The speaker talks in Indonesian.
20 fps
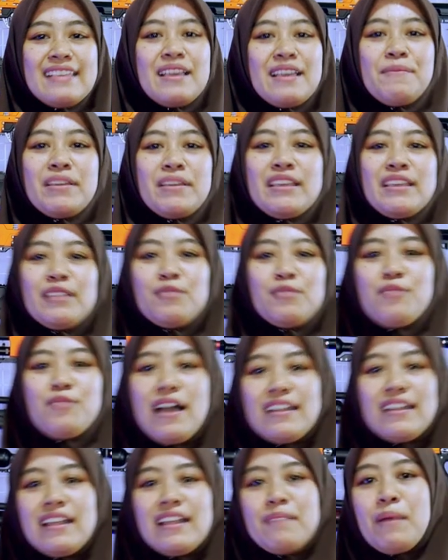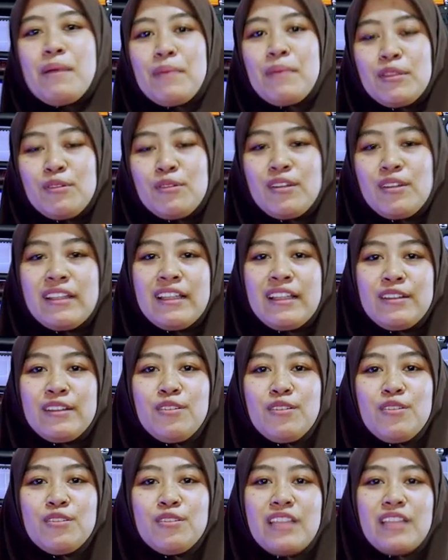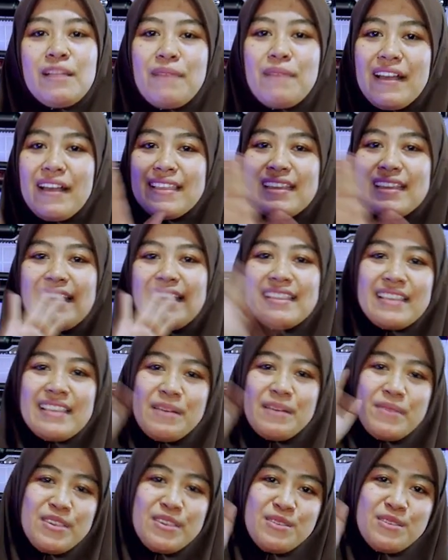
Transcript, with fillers: sampai situ Adel pamit undur diri dulu, terima kasih dan sampai